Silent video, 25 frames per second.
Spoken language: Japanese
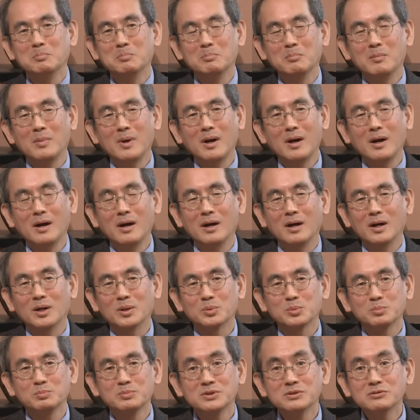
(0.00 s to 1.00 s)
い、まあ
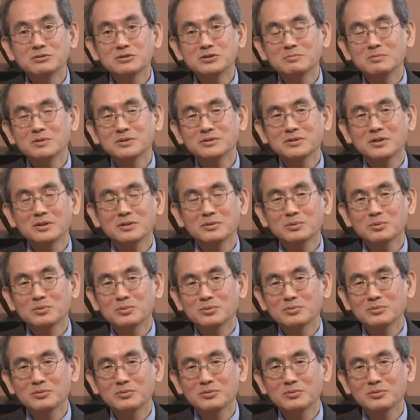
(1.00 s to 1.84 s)
水島さんのこ